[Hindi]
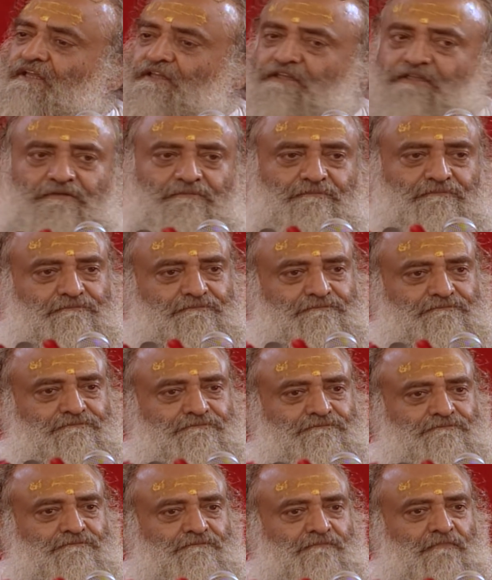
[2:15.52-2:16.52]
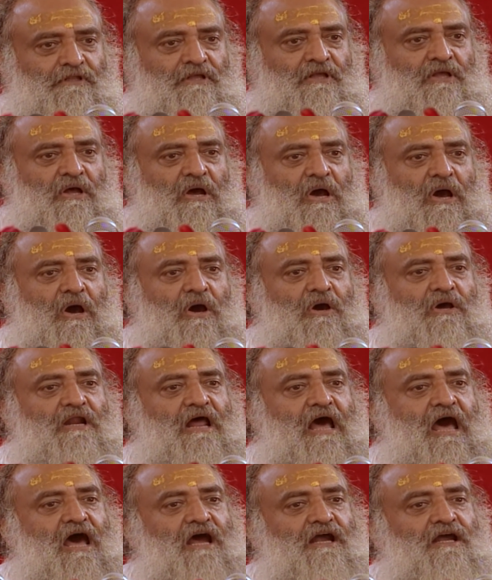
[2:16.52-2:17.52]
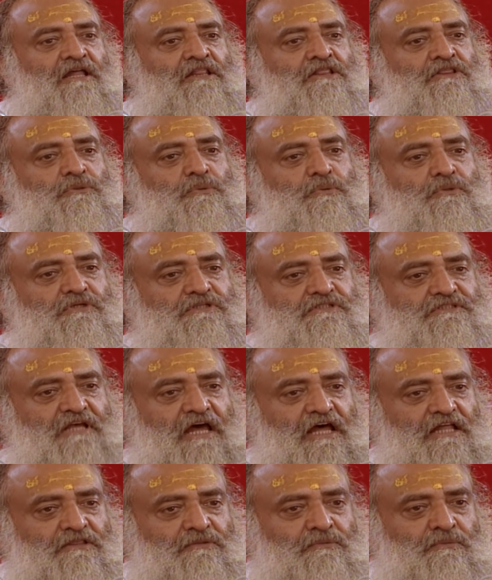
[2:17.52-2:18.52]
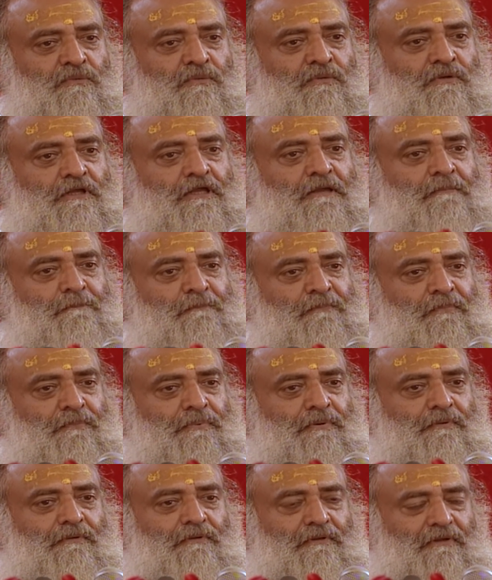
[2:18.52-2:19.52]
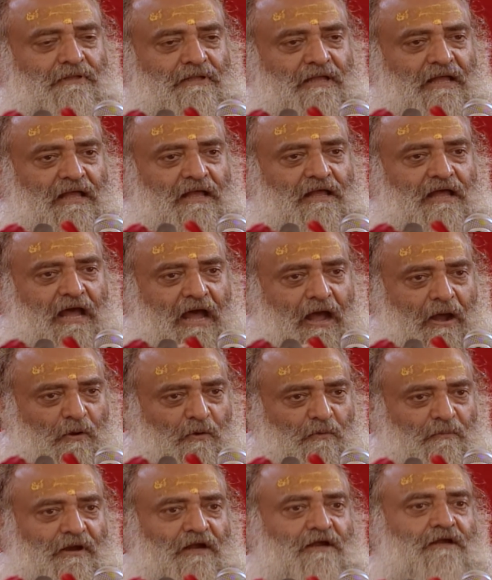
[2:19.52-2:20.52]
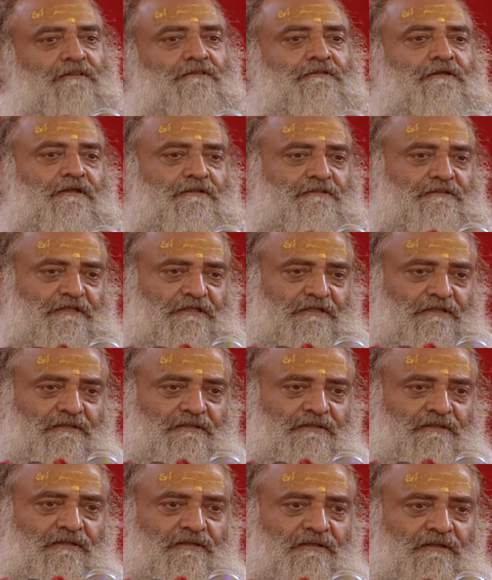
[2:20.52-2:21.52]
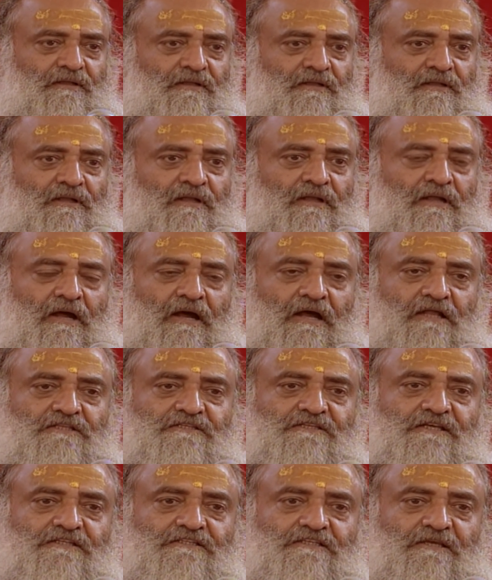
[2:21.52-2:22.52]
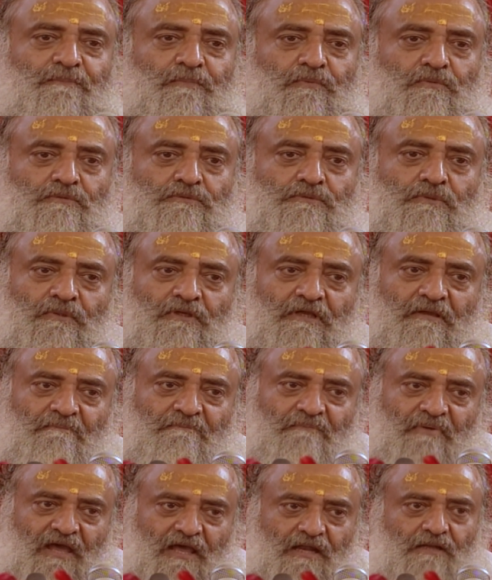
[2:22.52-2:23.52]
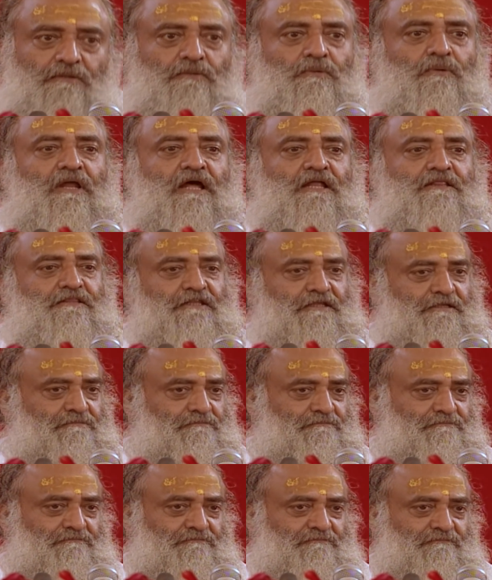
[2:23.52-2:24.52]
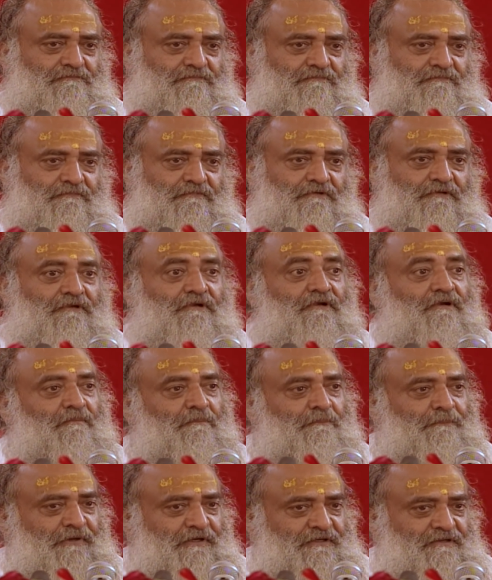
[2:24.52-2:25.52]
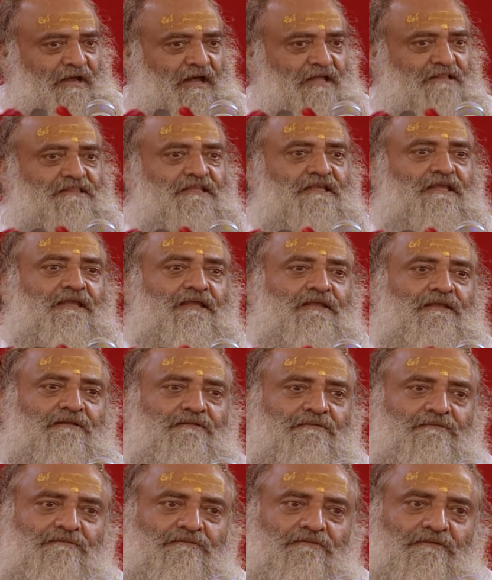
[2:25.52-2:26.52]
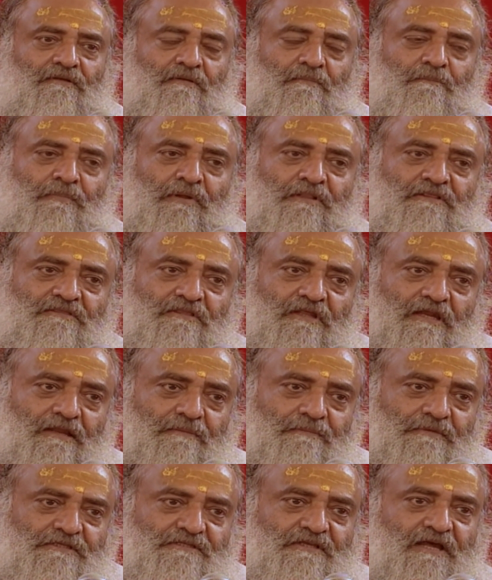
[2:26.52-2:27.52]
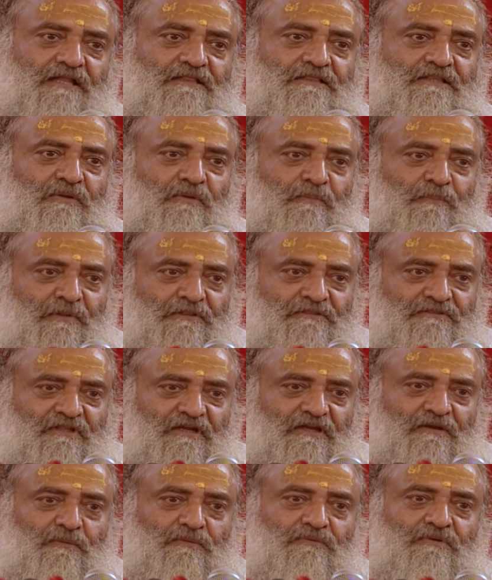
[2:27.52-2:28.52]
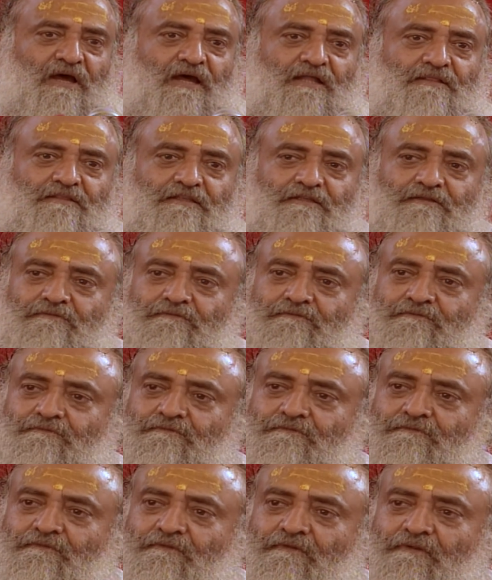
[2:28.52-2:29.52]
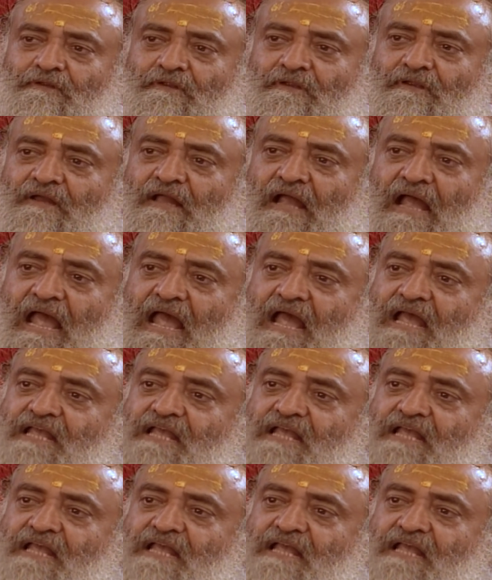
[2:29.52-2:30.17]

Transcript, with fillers: की थी और आगंतुक साधुओं के भगत करते अच्छे अच्छे पुरुषों के पैर धुलाते बिठाते हैं पत्तले बिछाते और पत्तले उठाते